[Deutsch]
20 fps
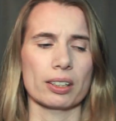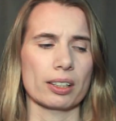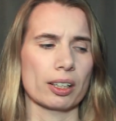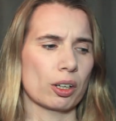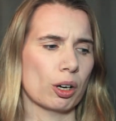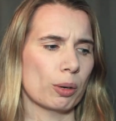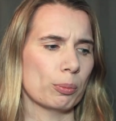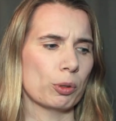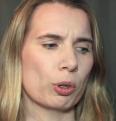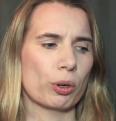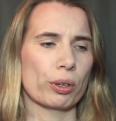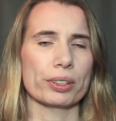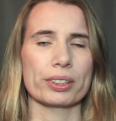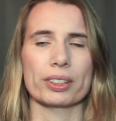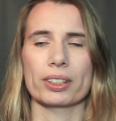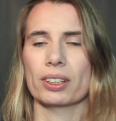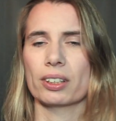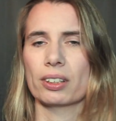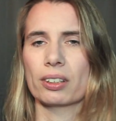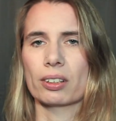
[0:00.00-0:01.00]
Da kommen
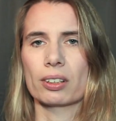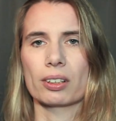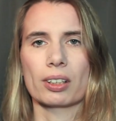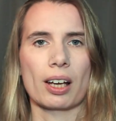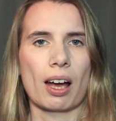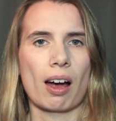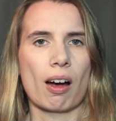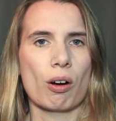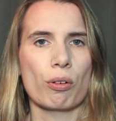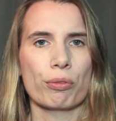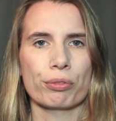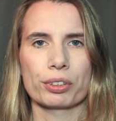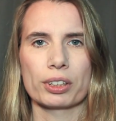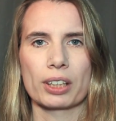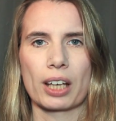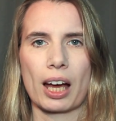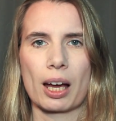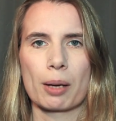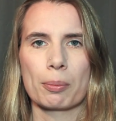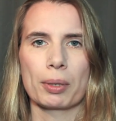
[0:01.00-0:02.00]
Leute hin, kaufen
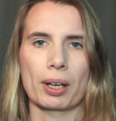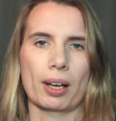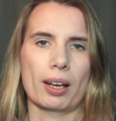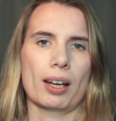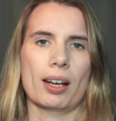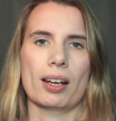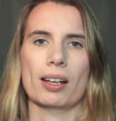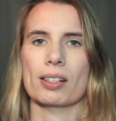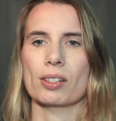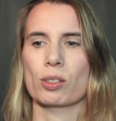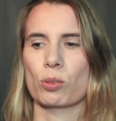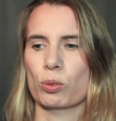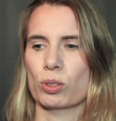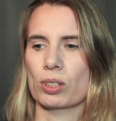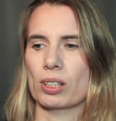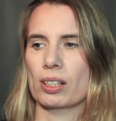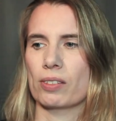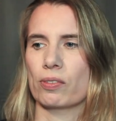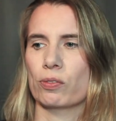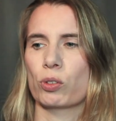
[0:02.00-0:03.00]
Kameras
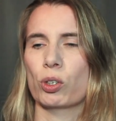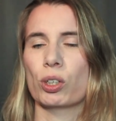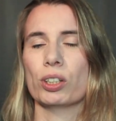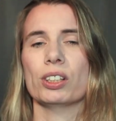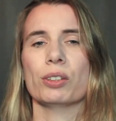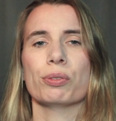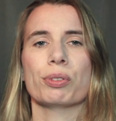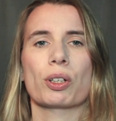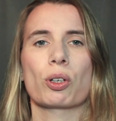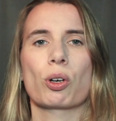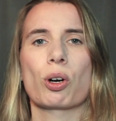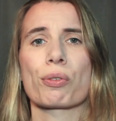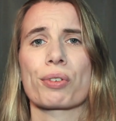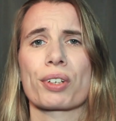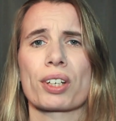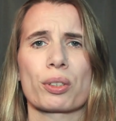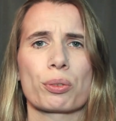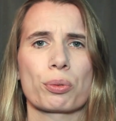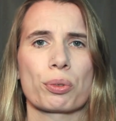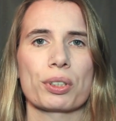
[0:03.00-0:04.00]
und dann wollen die
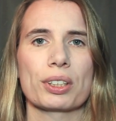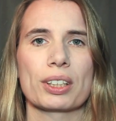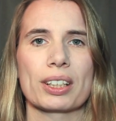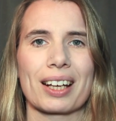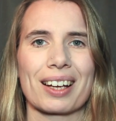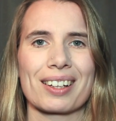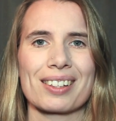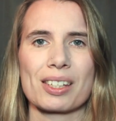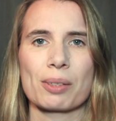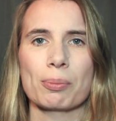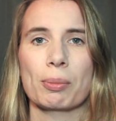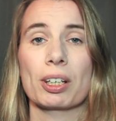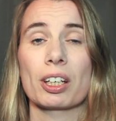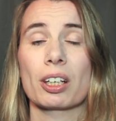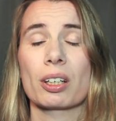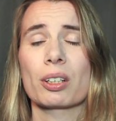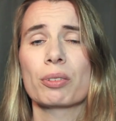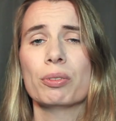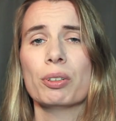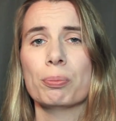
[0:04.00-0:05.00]
Verkäufer natürlich eine ganze
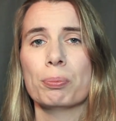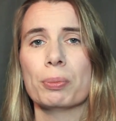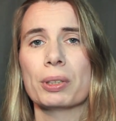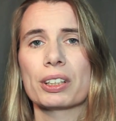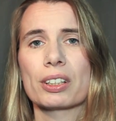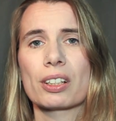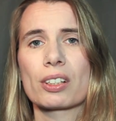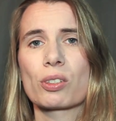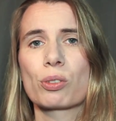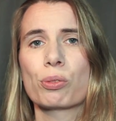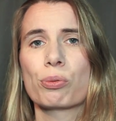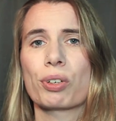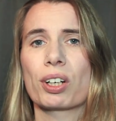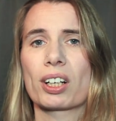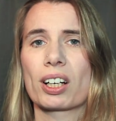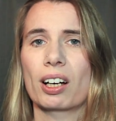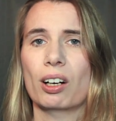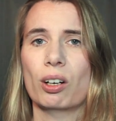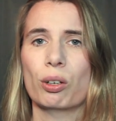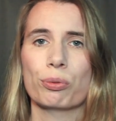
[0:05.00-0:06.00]
Menge Equipment dazu
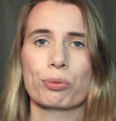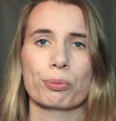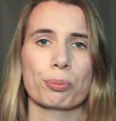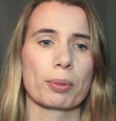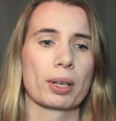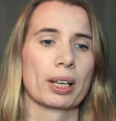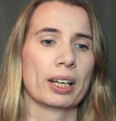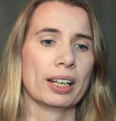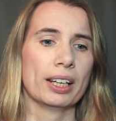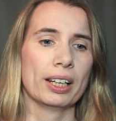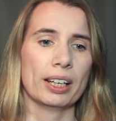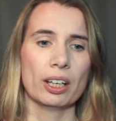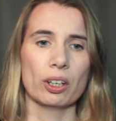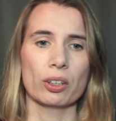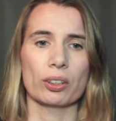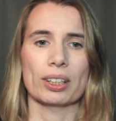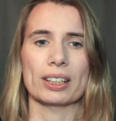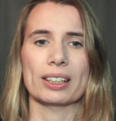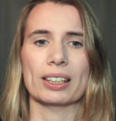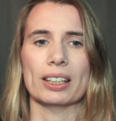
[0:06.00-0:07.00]
verkaufen.
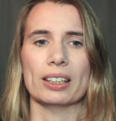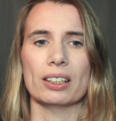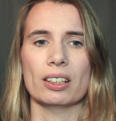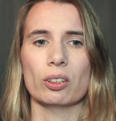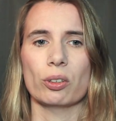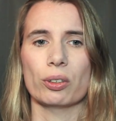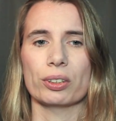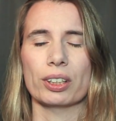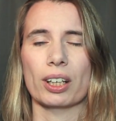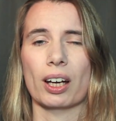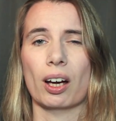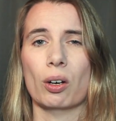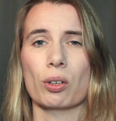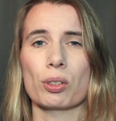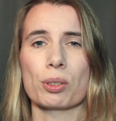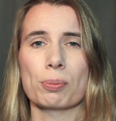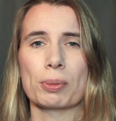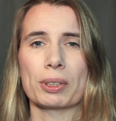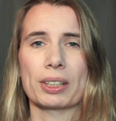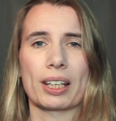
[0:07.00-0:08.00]
Und dann gehen die Leute
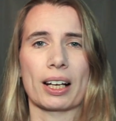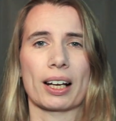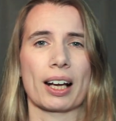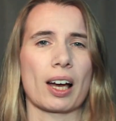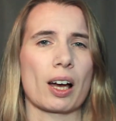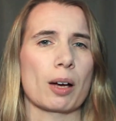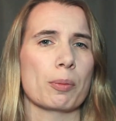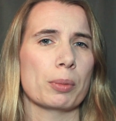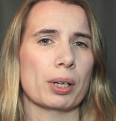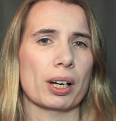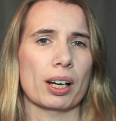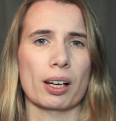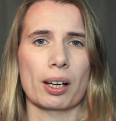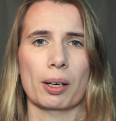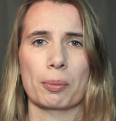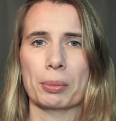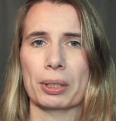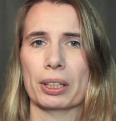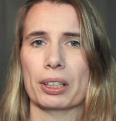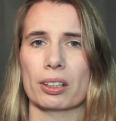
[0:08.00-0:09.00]
raus mit einer
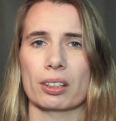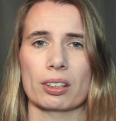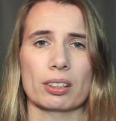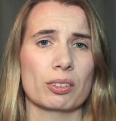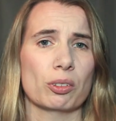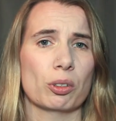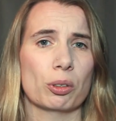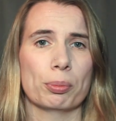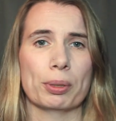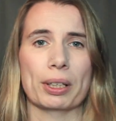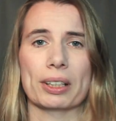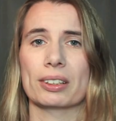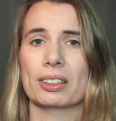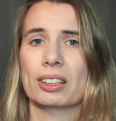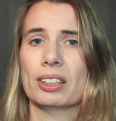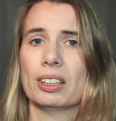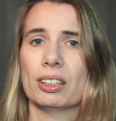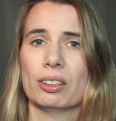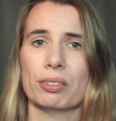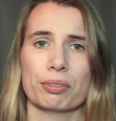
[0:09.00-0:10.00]
Kamera, mehreren
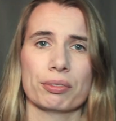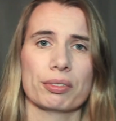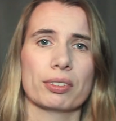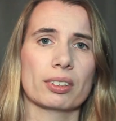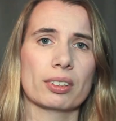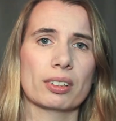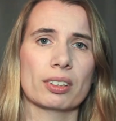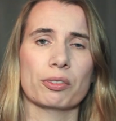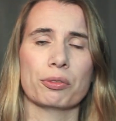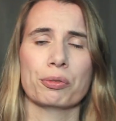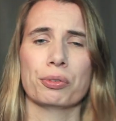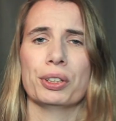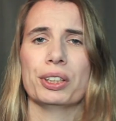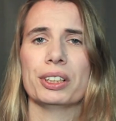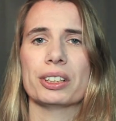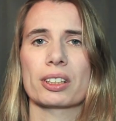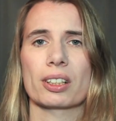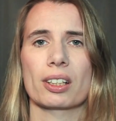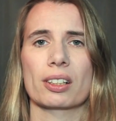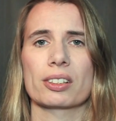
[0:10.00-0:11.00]
Objektiven,
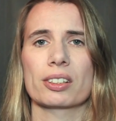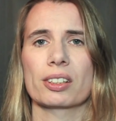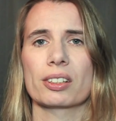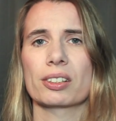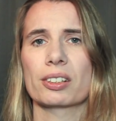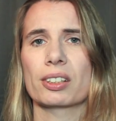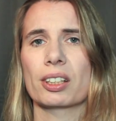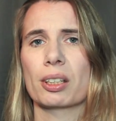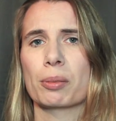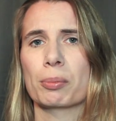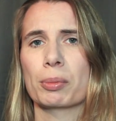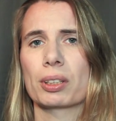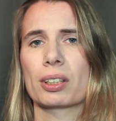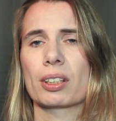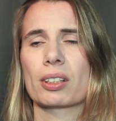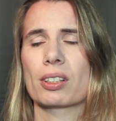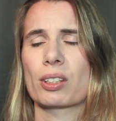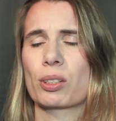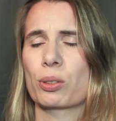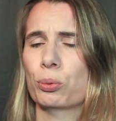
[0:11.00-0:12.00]
Filtersysteme
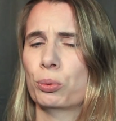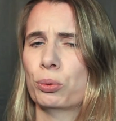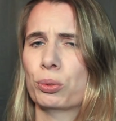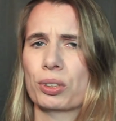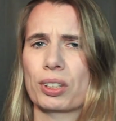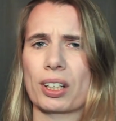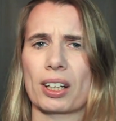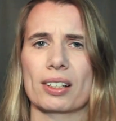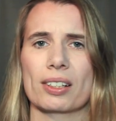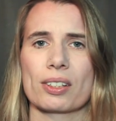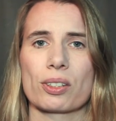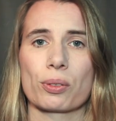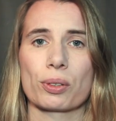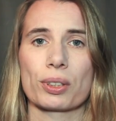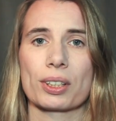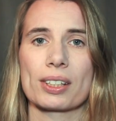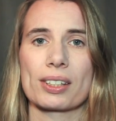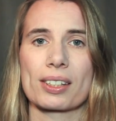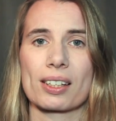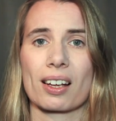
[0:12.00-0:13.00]
dazu und alles
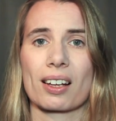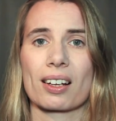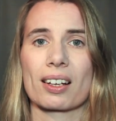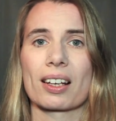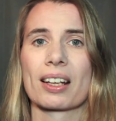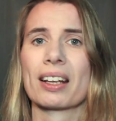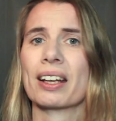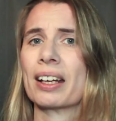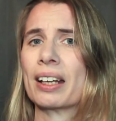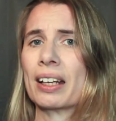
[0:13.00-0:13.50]
solche Sachen.